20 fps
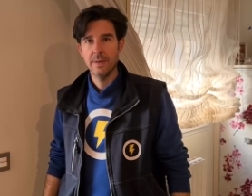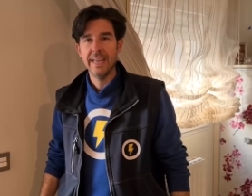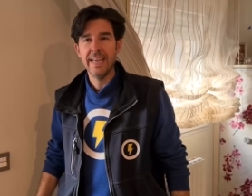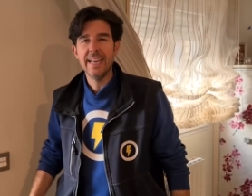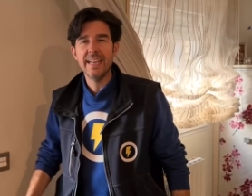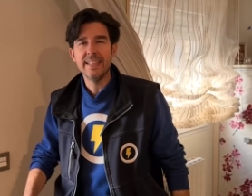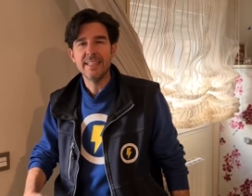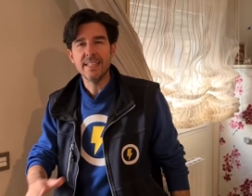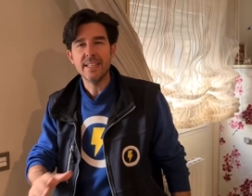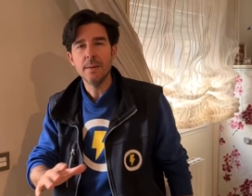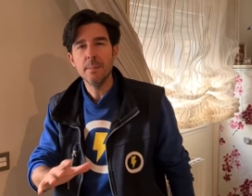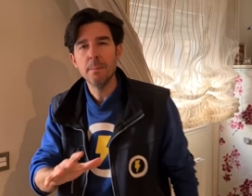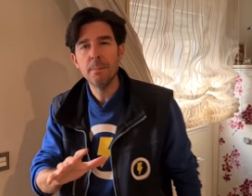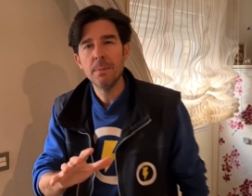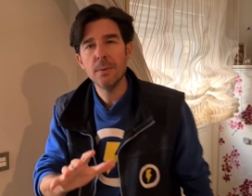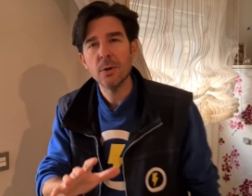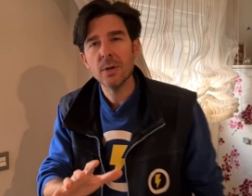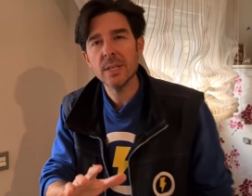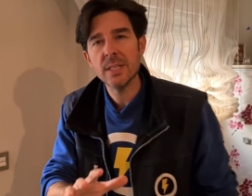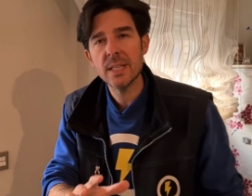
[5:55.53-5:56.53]
el
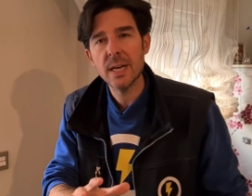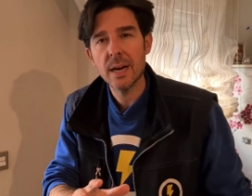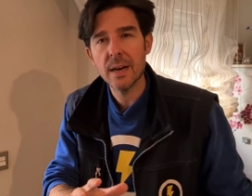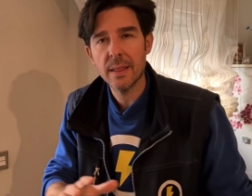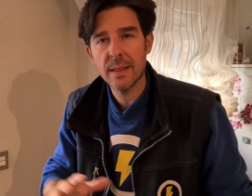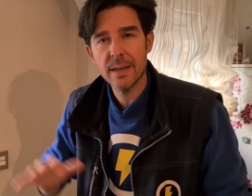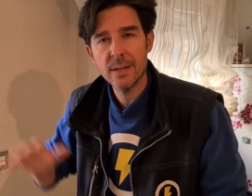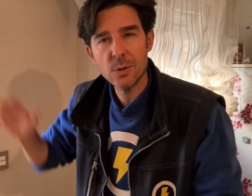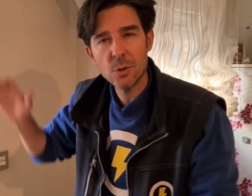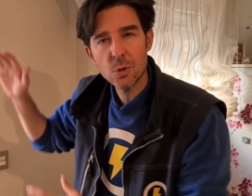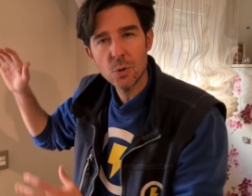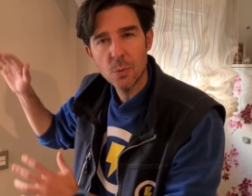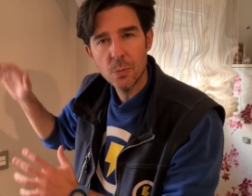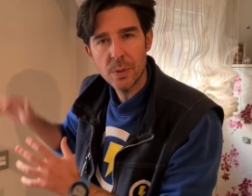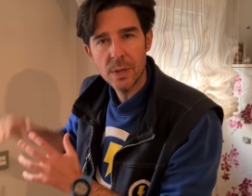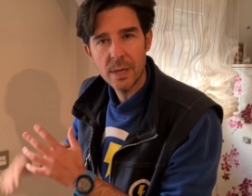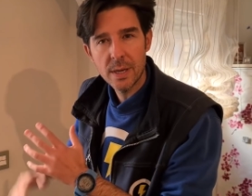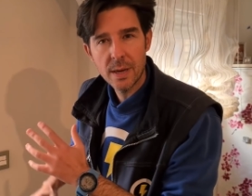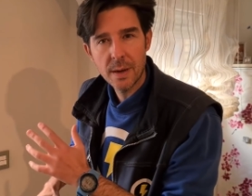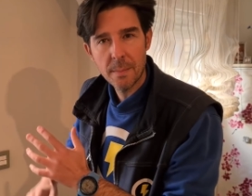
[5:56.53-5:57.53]
tiempo que tarda en
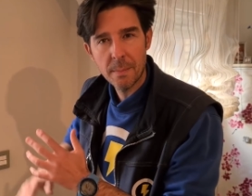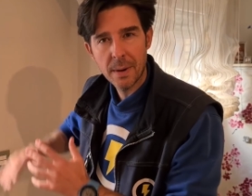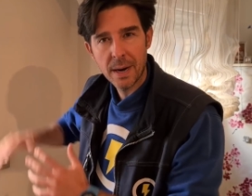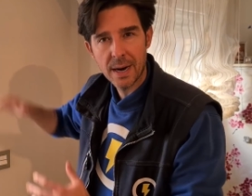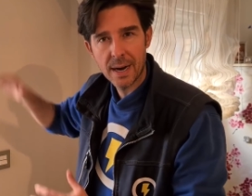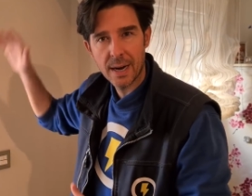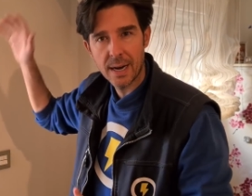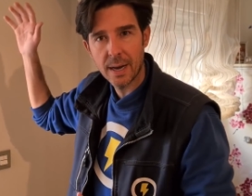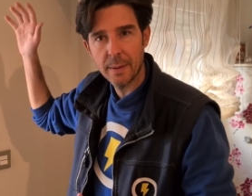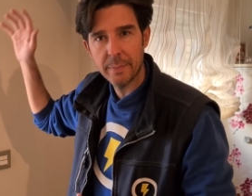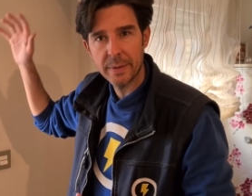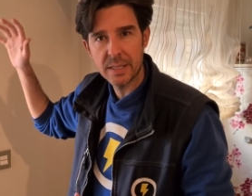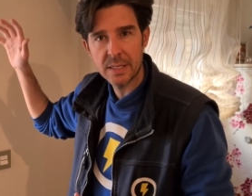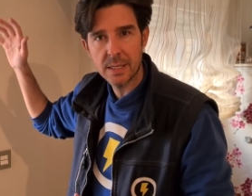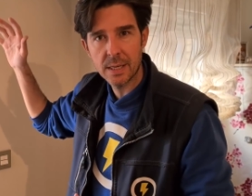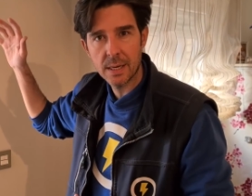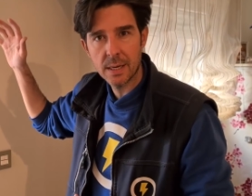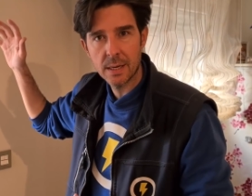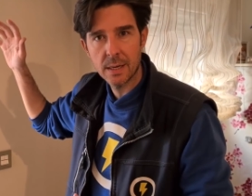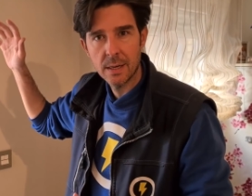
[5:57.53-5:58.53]
subir y en bajar la
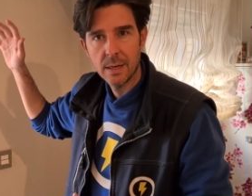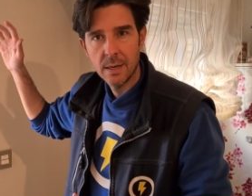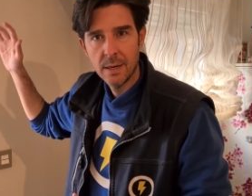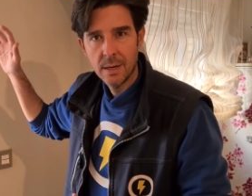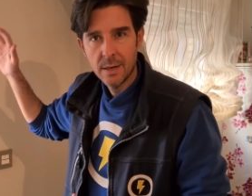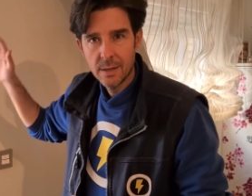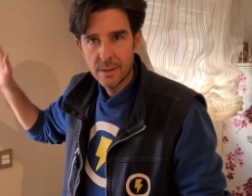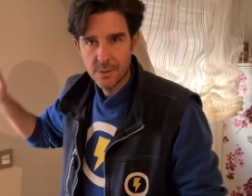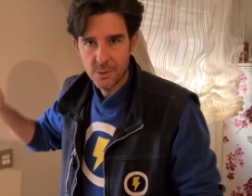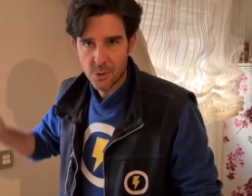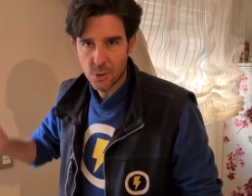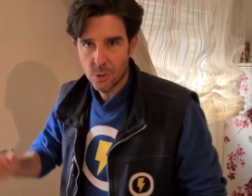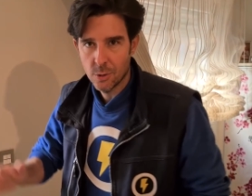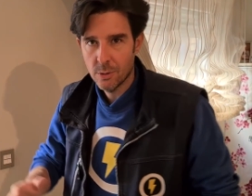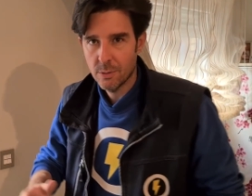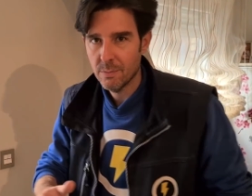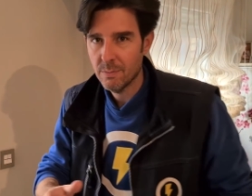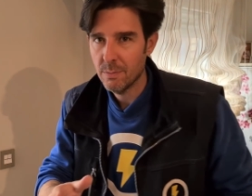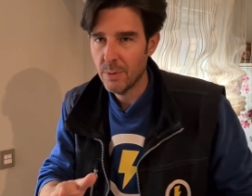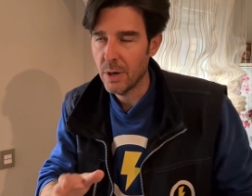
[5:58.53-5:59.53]
persiana,
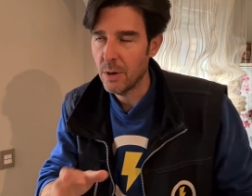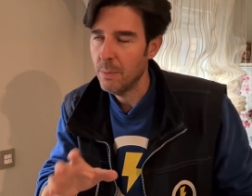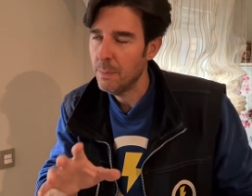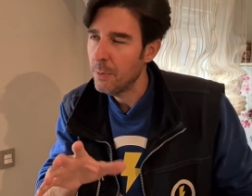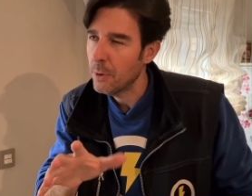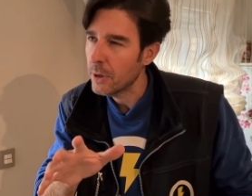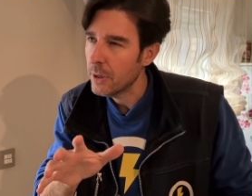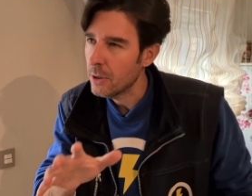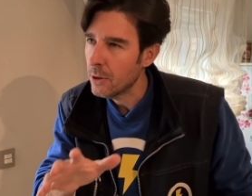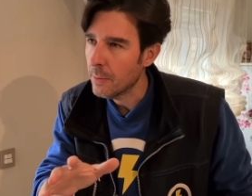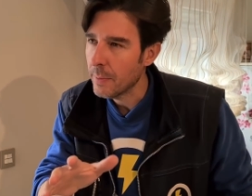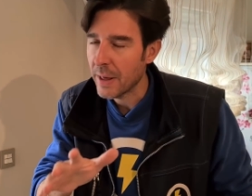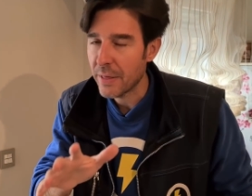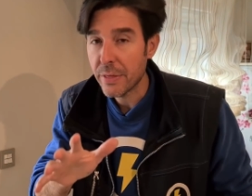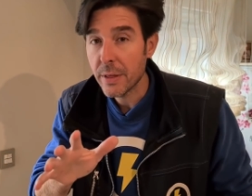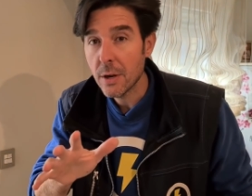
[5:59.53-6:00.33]
yo, bueno, un poquillo más,